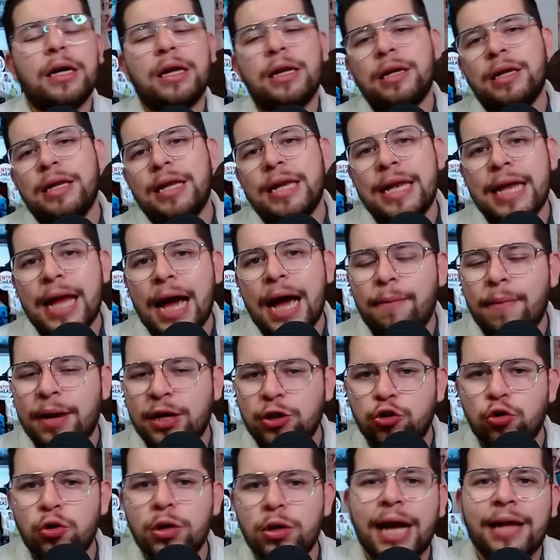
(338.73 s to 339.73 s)
la
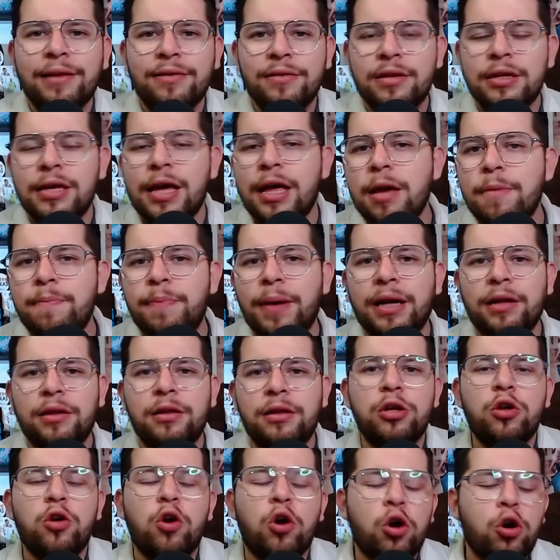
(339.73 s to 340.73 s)
mayor cantidad de
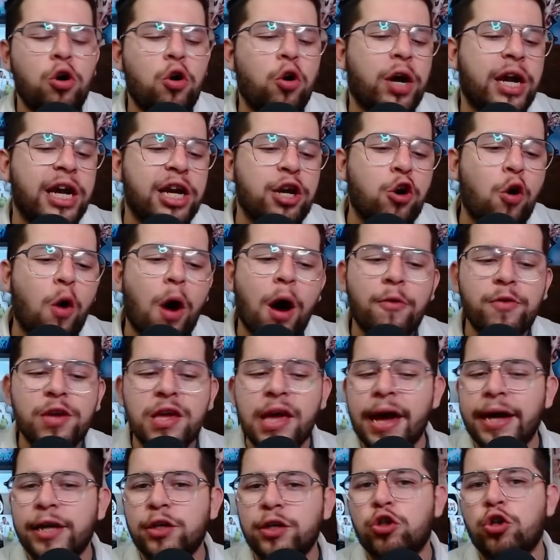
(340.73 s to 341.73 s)
partidos, lo que no
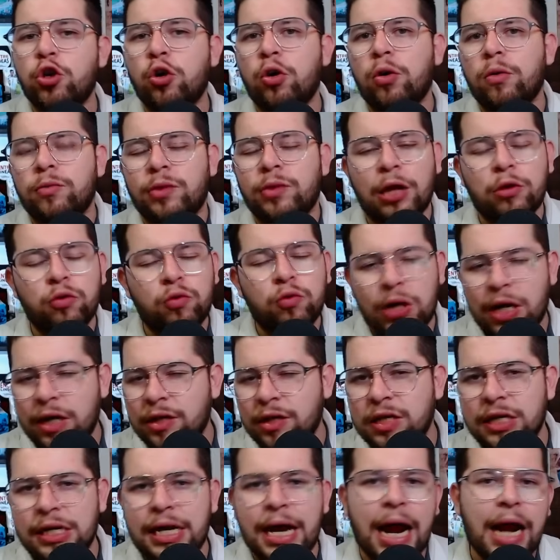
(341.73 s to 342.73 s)
había hecho tanto en
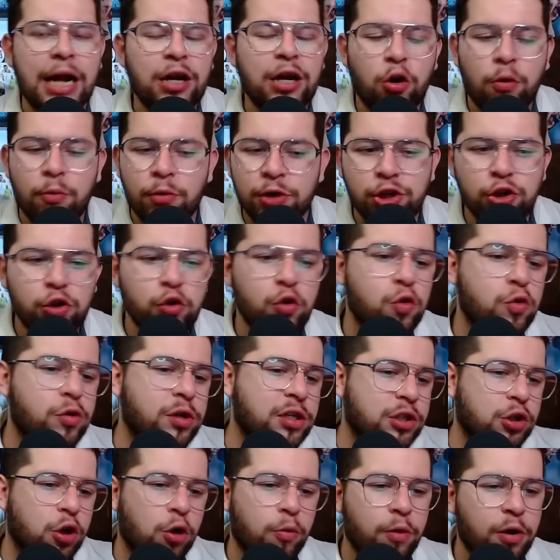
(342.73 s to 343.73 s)
Arsenal, como en
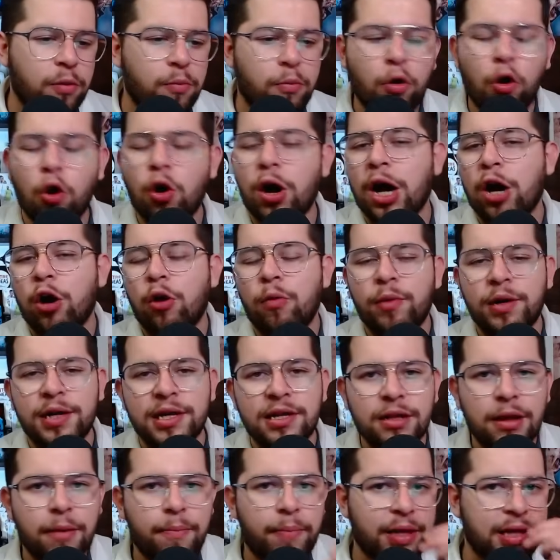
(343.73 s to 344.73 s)
Newells, como en Boca, como en
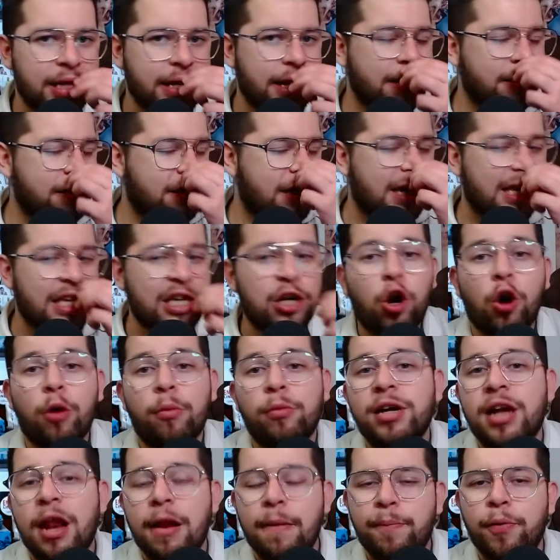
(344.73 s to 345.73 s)
Independiente y como
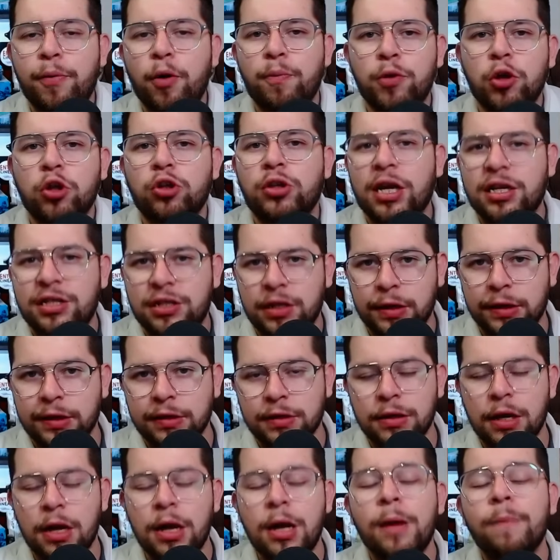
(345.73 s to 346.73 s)
en el propio
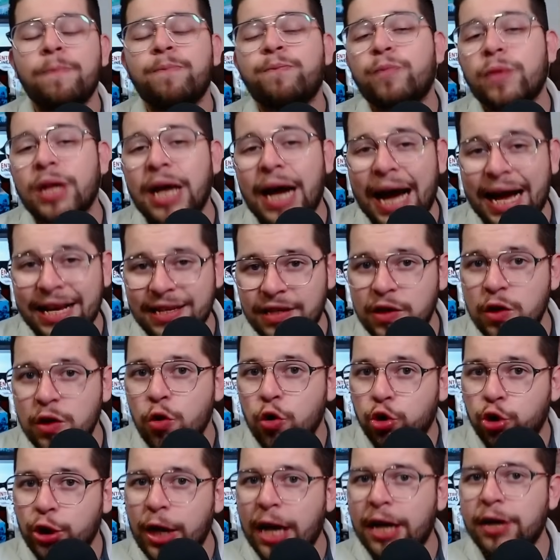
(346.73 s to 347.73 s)
Talleres. Hace
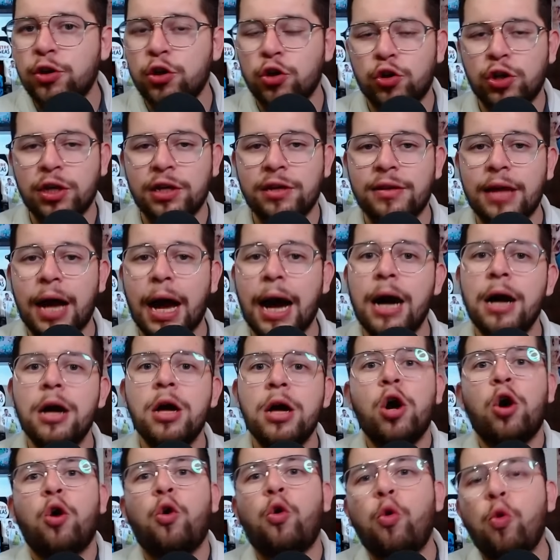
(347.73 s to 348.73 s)
dos años está,
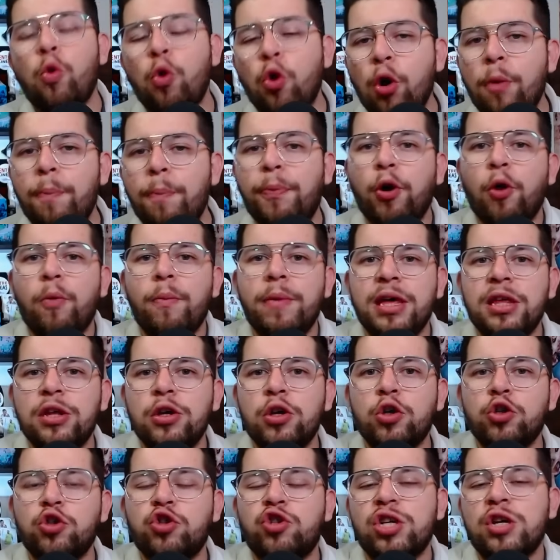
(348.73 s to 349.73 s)
jugó
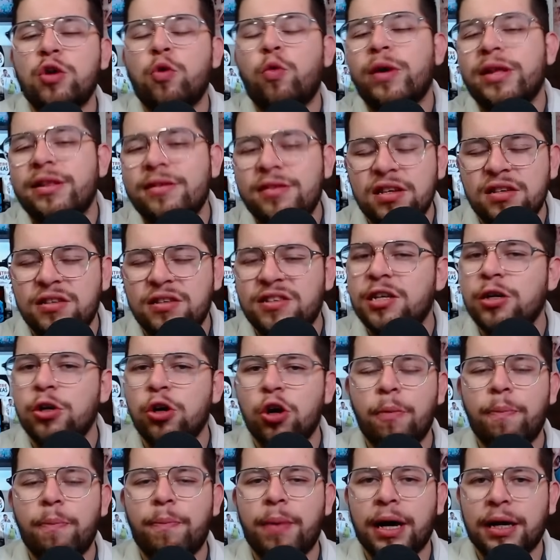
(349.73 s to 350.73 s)
promedio
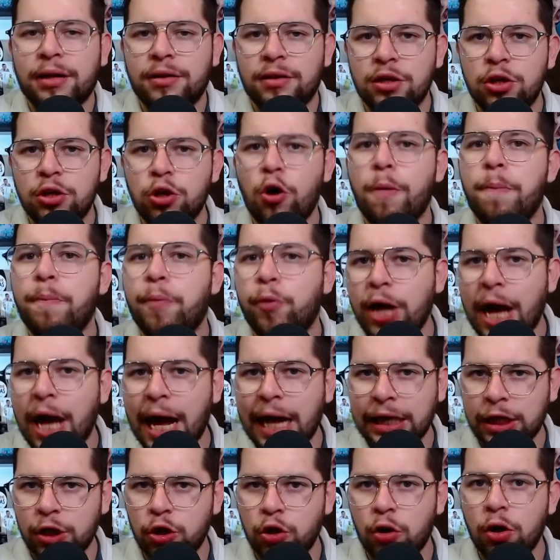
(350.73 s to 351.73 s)
55 partidos por
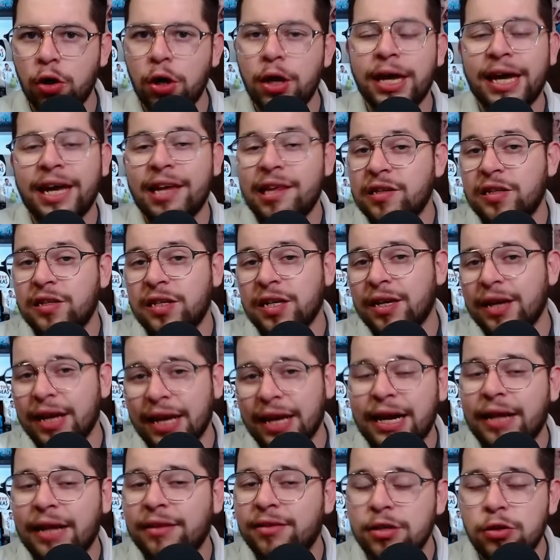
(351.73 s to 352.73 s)
año, es decir,
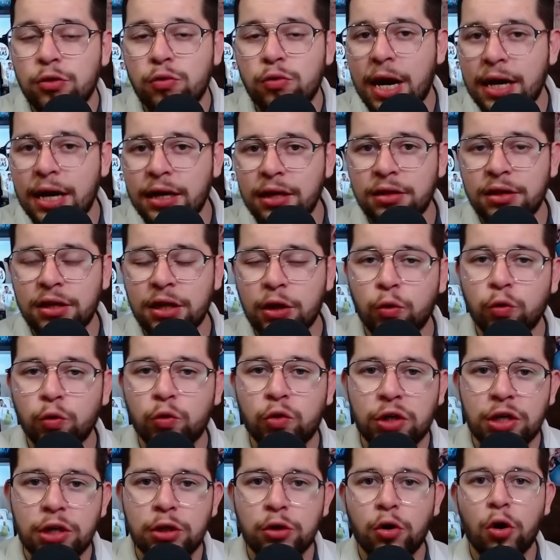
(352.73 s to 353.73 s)
era titular
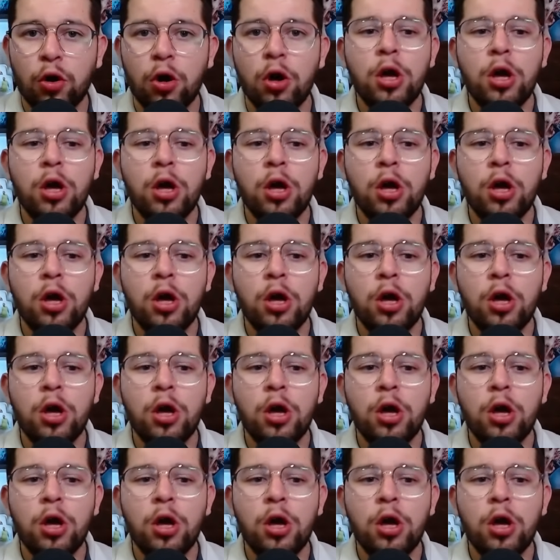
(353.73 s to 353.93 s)
indiscutido,